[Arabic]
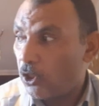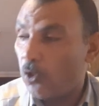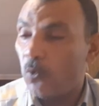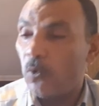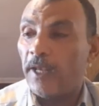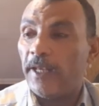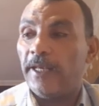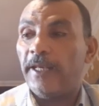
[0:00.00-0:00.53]

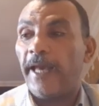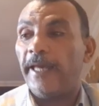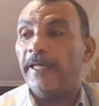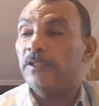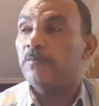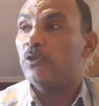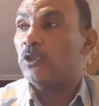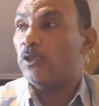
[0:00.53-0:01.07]
هو اللي
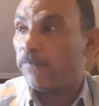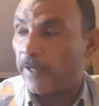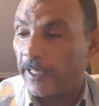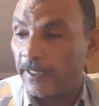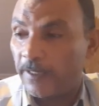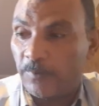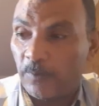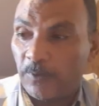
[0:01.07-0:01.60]
هيمشي
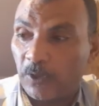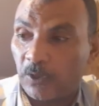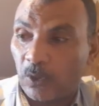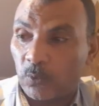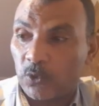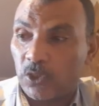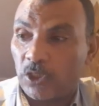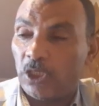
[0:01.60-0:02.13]
في أنابيب
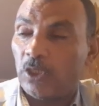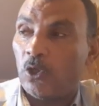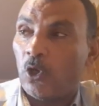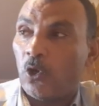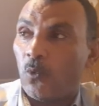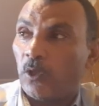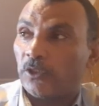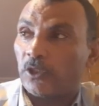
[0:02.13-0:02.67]
التوصيل
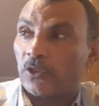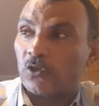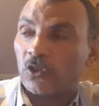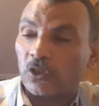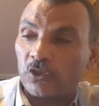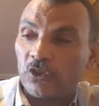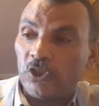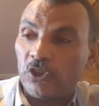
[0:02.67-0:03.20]

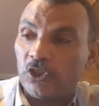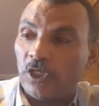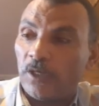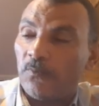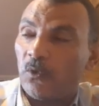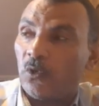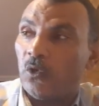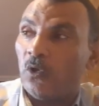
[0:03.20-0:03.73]
وتستطيع
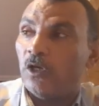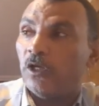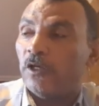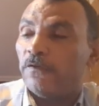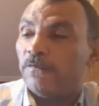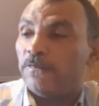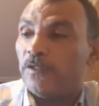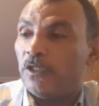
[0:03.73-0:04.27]
جمعه
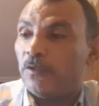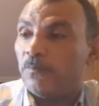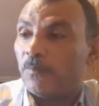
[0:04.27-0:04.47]
في